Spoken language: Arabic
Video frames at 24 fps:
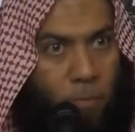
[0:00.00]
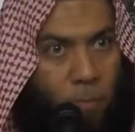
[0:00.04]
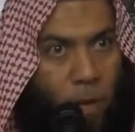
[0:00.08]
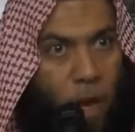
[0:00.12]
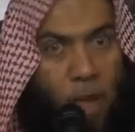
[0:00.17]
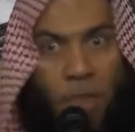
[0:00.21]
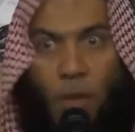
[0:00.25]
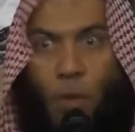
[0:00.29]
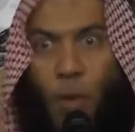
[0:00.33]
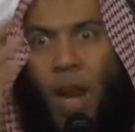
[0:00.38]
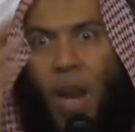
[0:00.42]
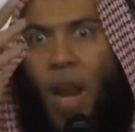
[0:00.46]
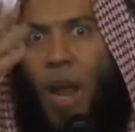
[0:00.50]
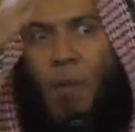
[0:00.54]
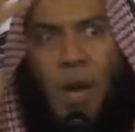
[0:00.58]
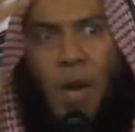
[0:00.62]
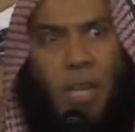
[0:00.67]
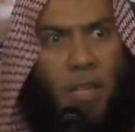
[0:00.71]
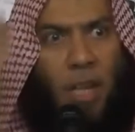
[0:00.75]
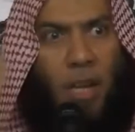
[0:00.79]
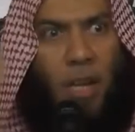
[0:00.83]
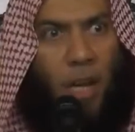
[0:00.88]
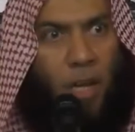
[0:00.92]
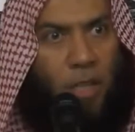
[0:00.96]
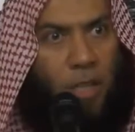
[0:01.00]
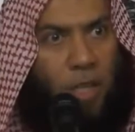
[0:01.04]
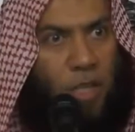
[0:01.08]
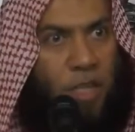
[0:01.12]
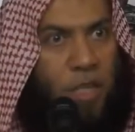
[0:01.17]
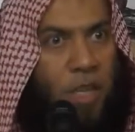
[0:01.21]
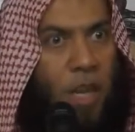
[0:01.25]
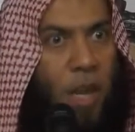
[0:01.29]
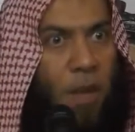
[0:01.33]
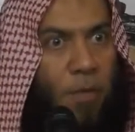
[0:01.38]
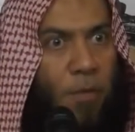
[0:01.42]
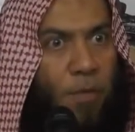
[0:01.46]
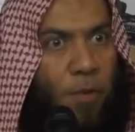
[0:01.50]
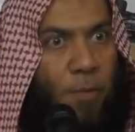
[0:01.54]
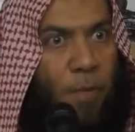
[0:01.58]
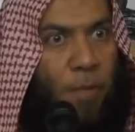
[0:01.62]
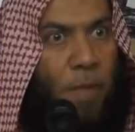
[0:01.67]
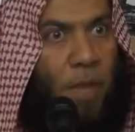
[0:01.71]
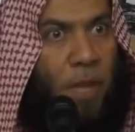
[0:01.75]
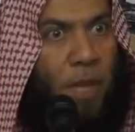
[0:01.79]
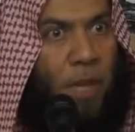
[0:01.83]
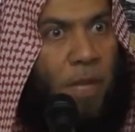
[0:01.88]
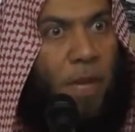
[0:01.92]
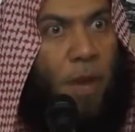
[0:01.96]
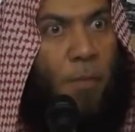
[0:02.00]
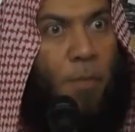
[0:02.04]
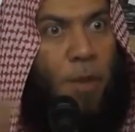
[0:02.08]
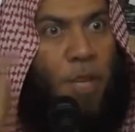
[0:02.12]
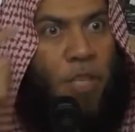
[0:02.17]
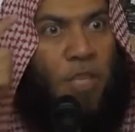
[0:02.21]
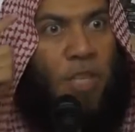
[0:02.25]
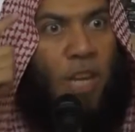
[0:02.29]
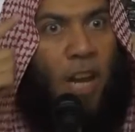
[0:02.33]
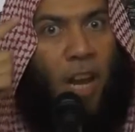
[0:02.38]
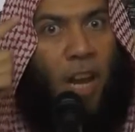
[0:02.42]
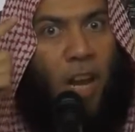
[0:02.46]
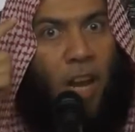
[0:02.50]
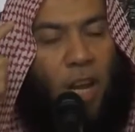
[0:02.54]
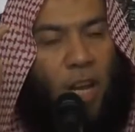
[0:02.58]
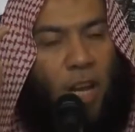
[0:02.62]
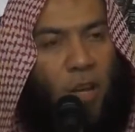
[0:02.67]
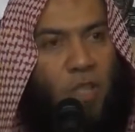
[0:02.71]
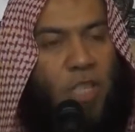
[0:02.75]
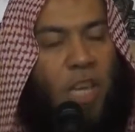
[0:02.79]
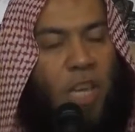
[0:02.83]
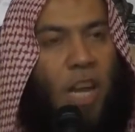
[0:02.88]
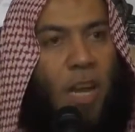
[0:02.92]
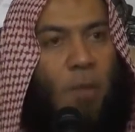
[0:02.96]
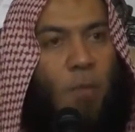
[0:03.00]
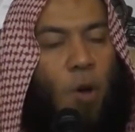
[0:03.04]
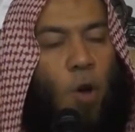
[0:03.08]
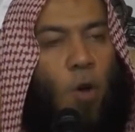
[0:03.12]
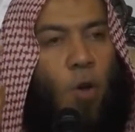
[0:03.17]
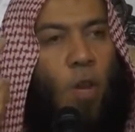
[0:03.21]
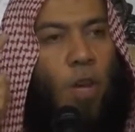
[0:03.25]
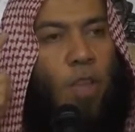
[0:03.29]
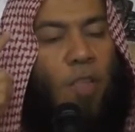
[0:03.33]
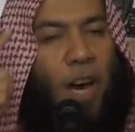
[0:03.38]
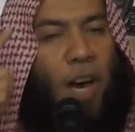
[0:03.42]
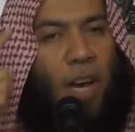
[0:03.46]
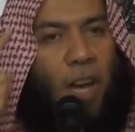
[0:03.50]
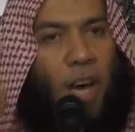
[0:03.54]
هذه والله ما طريقة السلف نبي صلى الله عليه وسلم يقول إذا